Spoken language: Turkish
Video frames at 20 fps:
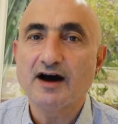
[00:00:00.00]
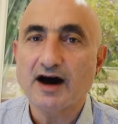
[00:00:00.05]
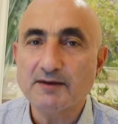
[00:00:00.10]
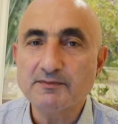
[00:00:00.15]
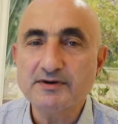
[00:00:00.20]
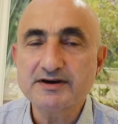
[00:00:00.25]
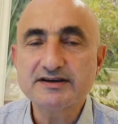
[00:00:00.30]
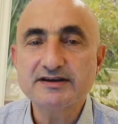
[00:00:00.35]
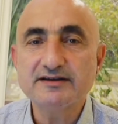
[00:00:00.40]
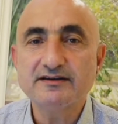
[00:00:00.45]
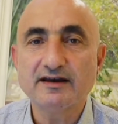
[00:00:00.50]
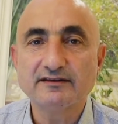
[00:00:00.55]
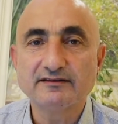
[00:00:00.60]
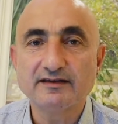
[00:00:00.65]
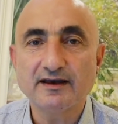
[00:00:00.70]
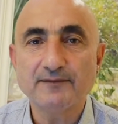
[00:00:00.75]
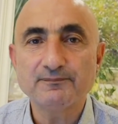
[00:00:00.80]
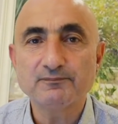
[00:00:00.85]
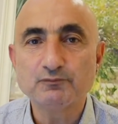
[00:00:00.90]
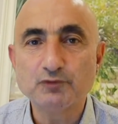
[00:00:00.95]
Ama yine
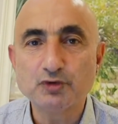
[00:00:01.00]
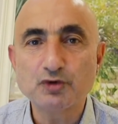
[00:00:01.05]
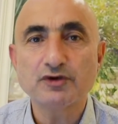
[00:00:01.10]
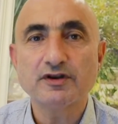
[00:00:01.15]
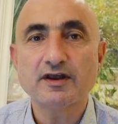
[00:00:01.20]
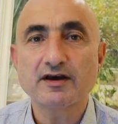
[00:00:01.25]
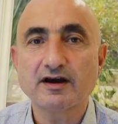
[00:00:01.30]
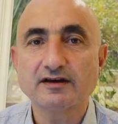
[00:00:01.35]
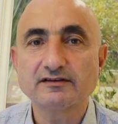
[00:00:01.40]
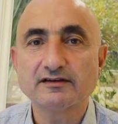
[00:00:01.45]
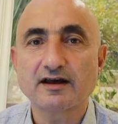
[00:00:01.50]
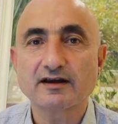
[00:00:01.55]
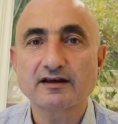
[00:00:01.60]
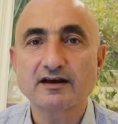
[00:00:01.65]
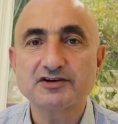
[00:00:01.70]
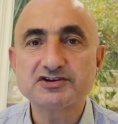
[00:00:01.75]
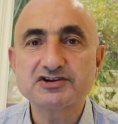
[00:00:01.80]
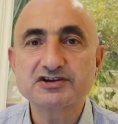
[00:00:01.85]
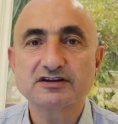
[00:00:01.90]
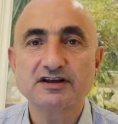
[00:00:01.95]
de bugüne kadar
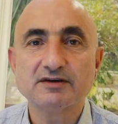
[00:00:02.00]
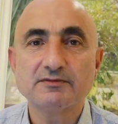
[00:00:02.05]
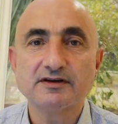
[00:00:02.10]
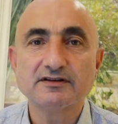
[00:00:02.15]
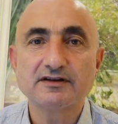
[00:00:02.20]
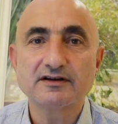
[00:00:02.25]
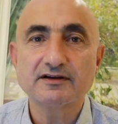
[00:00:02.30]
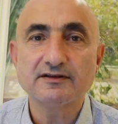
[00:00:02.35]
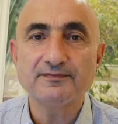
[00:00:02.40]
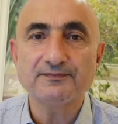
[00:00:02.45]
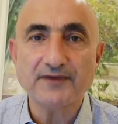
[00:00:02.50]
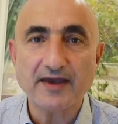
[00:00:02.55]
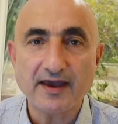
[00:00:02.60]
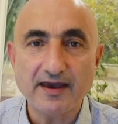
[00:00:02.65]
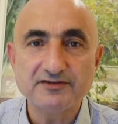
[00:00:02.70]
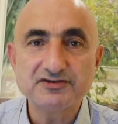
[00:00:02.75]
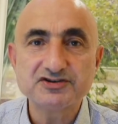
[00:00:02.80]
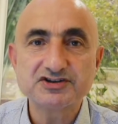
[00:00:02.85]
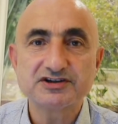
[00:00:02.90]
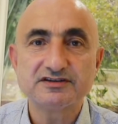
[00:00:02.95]
açıklamaların
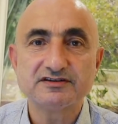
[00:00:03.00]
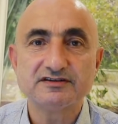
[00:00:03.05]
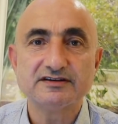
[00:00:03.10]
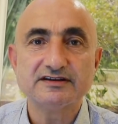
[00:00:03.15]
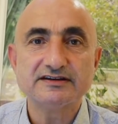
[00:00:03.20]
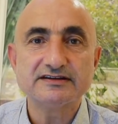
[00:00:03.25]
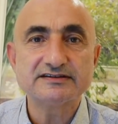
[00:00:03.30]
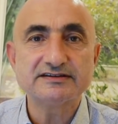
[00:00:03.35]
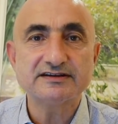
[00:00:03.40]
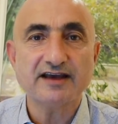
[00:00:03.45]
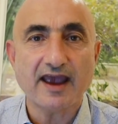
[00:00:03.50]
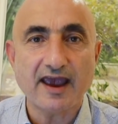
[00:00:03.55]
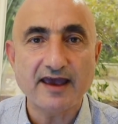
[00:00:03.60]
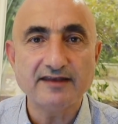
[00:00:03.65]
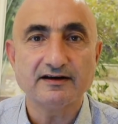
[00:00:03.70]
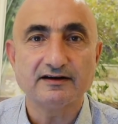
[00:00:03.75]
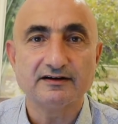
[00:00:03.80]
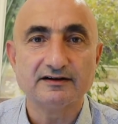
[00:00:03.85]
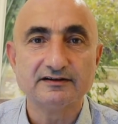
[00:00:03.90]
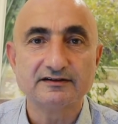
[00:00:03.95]
en ciddisi,
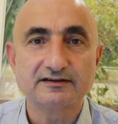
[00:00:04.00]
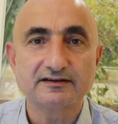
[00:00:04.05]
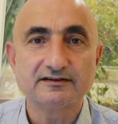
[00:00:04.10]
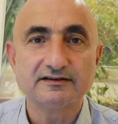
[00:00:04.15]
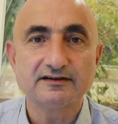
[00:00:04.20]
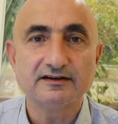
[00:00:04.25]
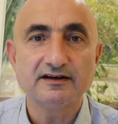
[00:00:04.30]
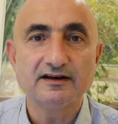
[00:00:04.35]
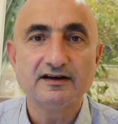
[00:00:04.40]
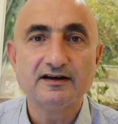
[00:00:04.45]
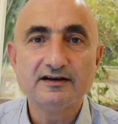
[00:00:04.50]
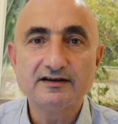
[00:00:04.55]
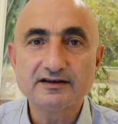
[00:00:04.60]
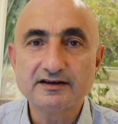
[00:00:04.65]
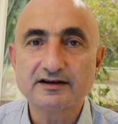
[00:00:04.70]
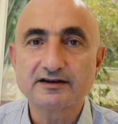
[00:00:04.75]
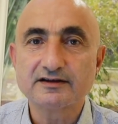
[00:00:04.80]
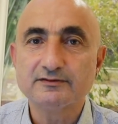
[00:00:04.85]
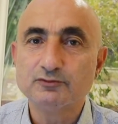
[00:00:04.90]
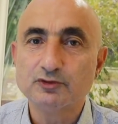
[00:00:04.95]
en ağırını
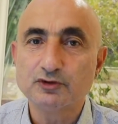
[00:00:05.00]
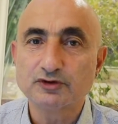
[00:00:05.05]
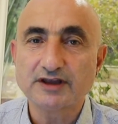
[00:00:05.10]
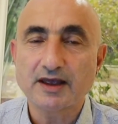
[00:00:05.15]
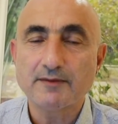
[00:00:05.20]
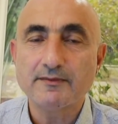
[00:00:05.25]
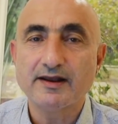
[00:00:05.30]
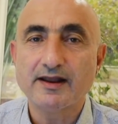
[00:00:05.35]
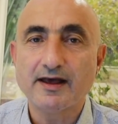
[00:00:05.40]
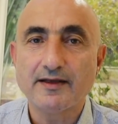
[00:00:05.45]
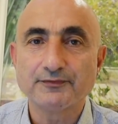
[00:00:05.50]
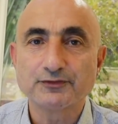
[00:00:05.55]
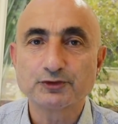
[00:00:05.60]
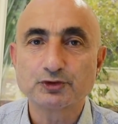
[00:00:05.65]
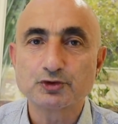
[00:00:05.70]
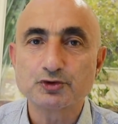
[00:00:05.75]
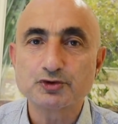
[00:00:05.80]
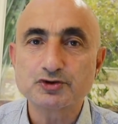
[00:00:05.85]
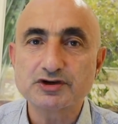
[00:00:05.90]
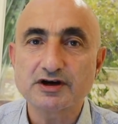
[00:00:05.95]
yarın muhtemelen
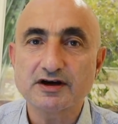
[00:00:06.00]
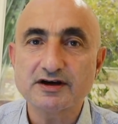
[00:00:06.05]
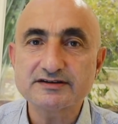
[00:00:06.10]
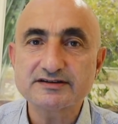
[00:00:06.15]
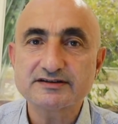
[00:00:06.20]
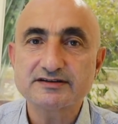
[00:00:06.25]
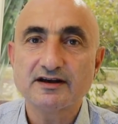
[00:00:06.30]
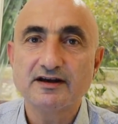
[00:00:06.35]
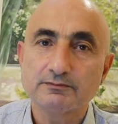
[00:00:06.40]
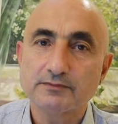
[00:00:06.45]
duyacağız.